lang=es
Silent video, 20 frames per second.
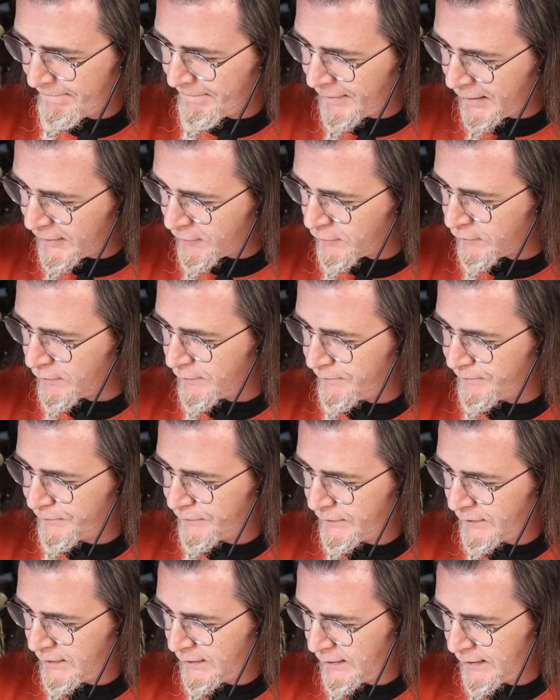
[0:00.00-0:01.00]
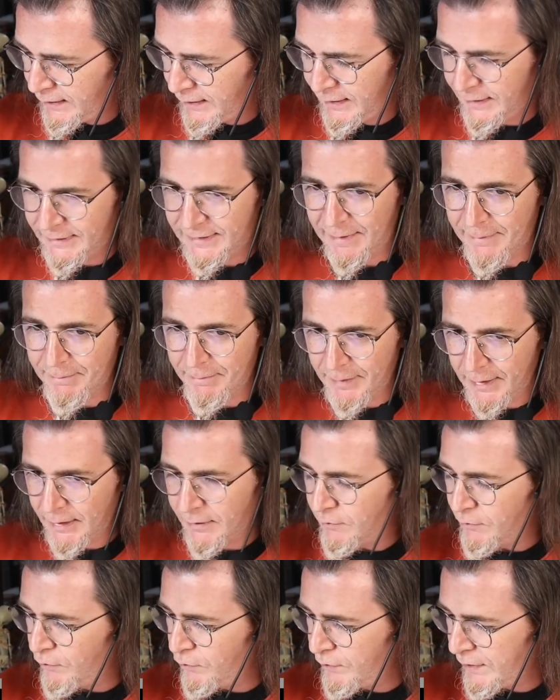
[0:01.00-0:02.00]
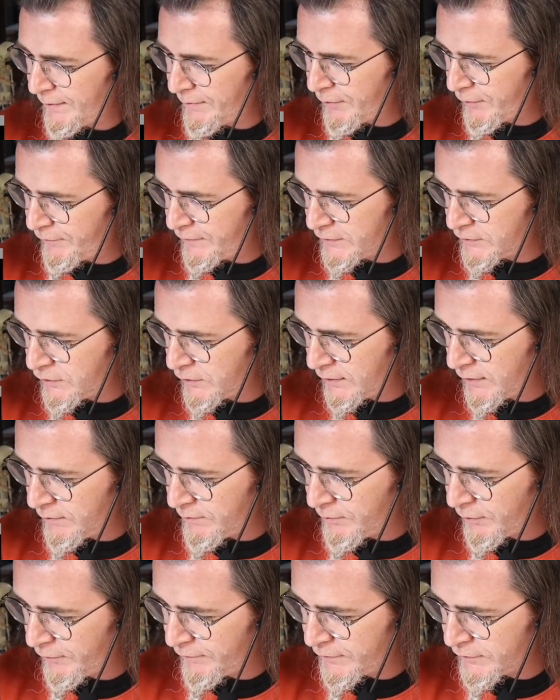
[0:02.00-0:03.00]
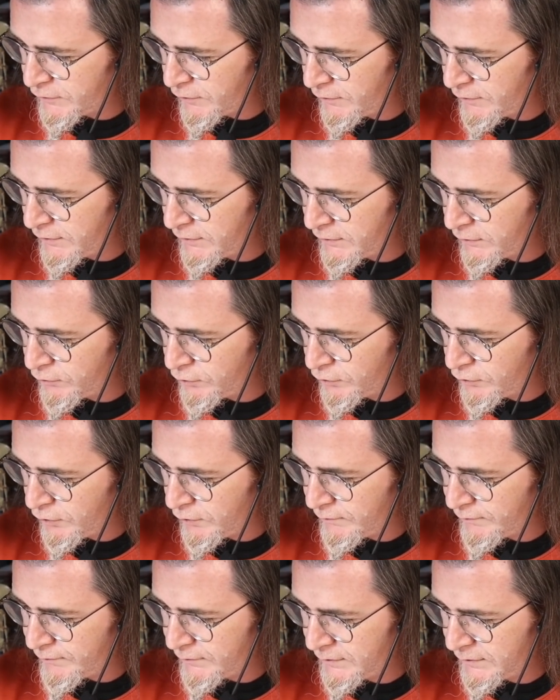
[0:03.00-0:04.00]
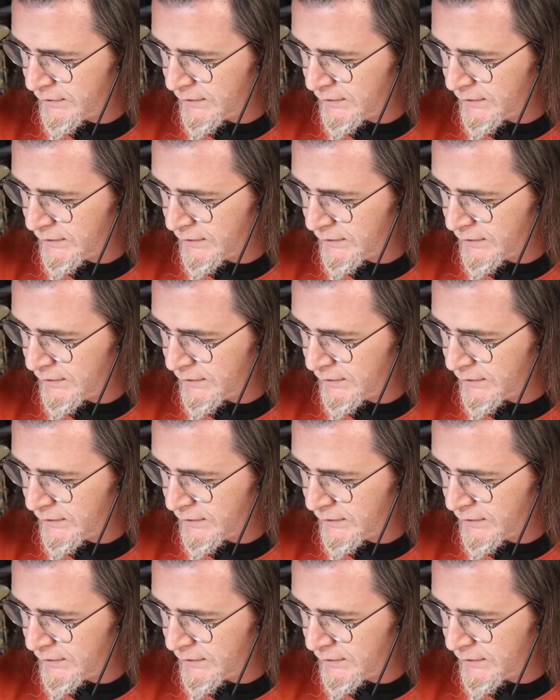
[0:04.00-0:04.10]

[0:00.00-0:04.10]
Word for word: Pero eh, también una profesora, un profesor de instituto,